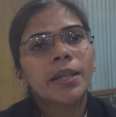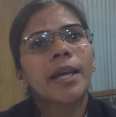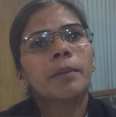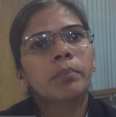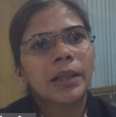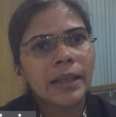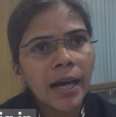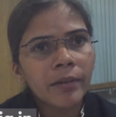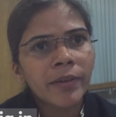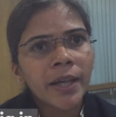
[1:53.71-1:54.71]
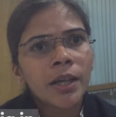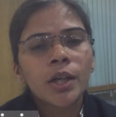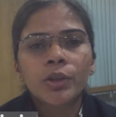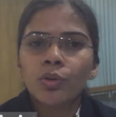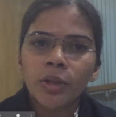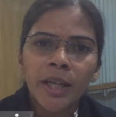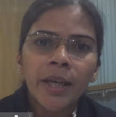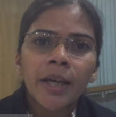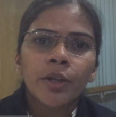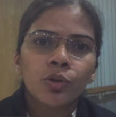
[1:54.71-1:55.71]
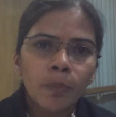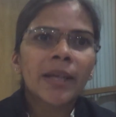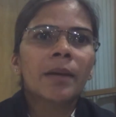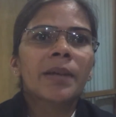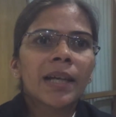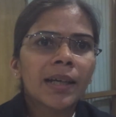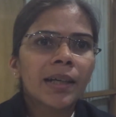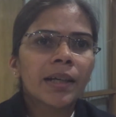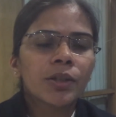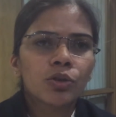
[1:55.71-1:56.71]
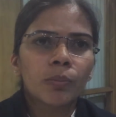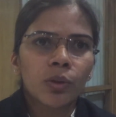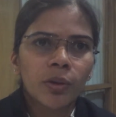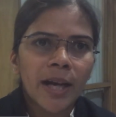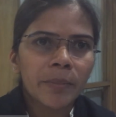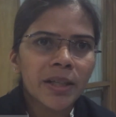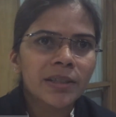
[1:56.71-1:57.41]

ये एक बदलाव है जो कि यूपी के भी अलग अलग हिस्सों में हो रहा है अभी